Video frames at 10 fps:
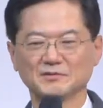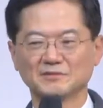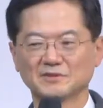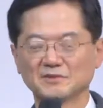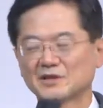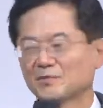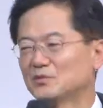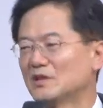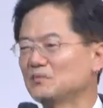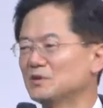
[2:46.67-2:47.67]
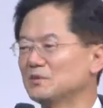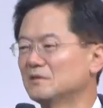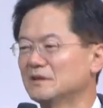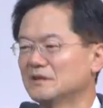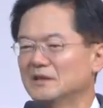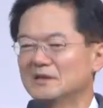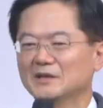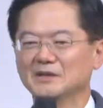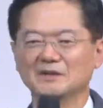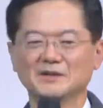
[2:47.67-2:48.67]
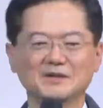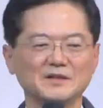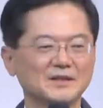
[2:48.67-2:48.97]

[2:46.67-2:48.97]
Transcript: 그렇게 본다면 예,